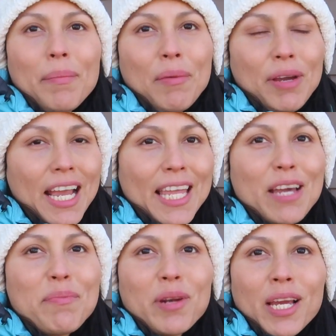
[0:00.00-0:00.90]
Me voy a
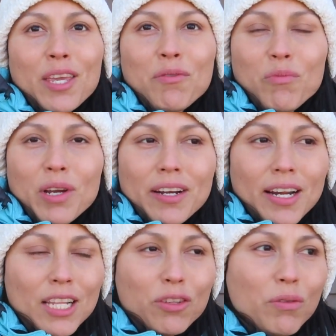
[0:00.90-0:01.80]
quedar por aquí un buen
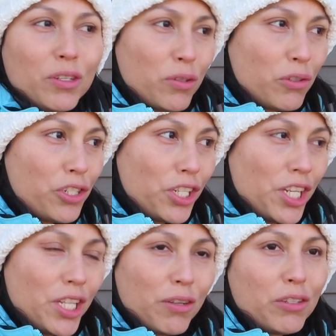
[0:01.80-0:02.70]
rato con estos
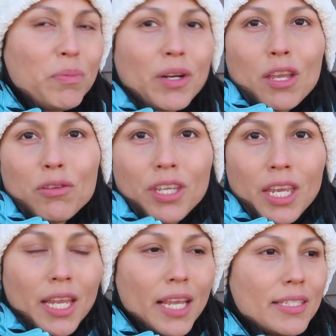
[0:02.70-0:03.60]
chiquitos porque ellos
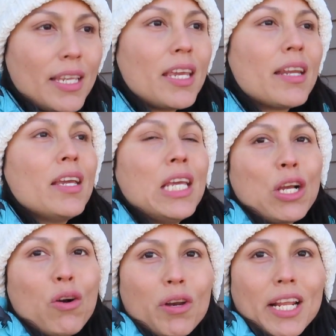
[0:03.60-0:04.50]
quieren seguir
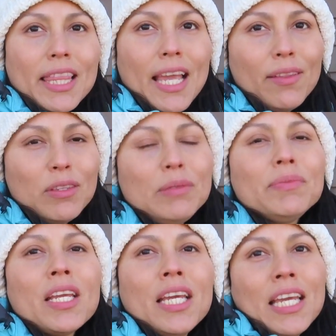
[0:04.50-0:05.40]
correteando.
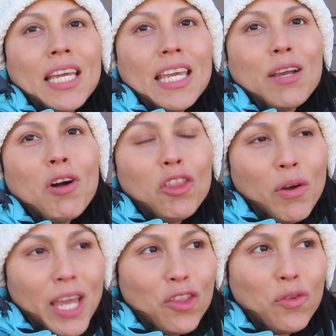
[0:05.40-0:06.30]
Y
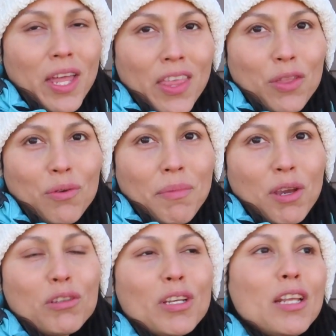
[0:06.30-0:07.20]
cuando entro adentro,
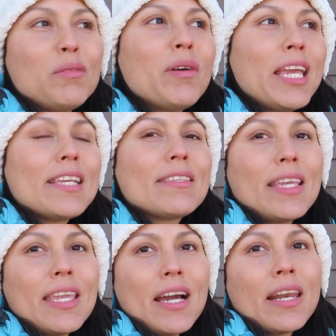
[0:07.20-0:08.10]
amigos, les voy a
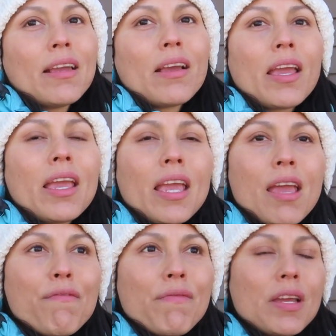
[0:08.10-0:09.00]
enseñar
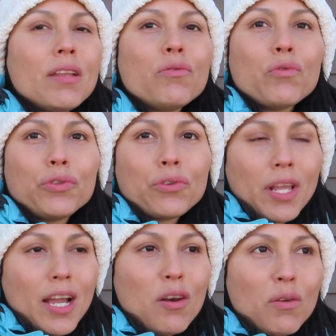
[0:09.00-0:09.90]
qué fue nuestro
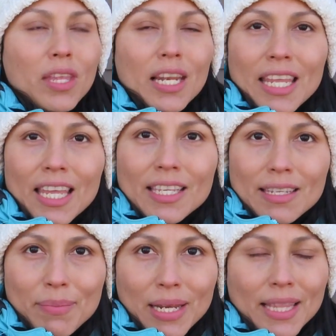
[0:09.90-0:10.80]
regalo del día de
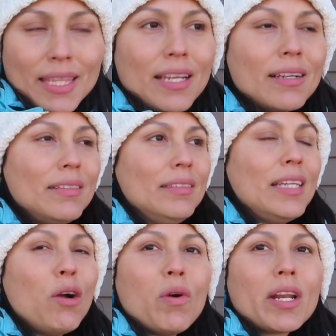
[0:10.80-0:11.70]
San Valentín
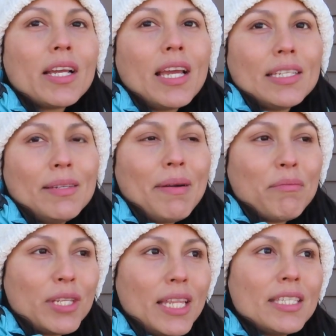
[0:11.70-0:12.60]
¿Se acuerdan que les
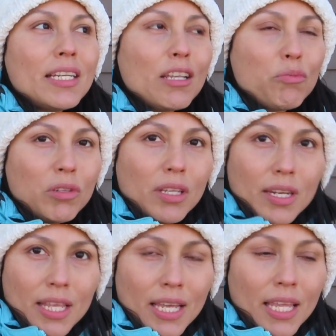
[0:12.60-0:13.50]
íbamos a decir después de
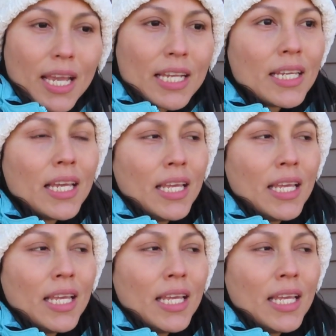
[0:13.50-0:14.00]
30 días